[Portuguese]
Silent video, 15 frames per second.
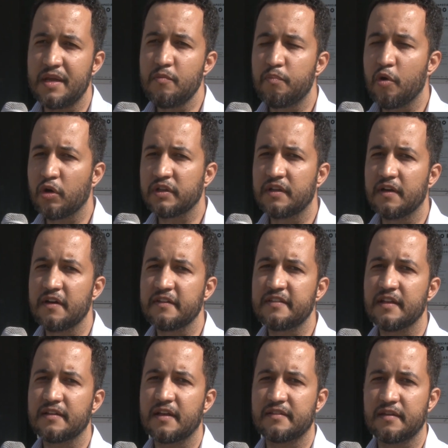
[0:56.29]

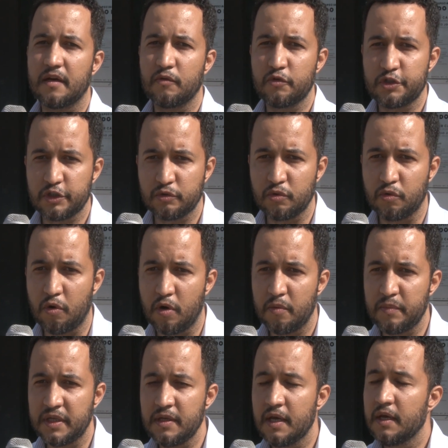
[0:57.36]
importância da saúde do
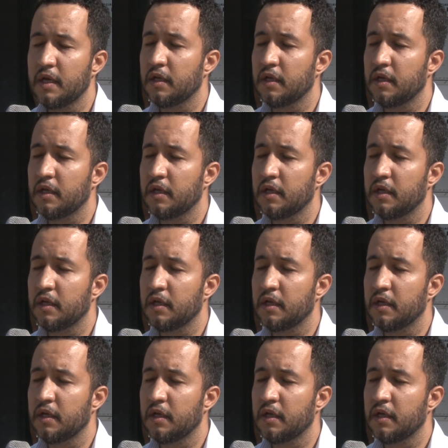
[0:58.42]
homem.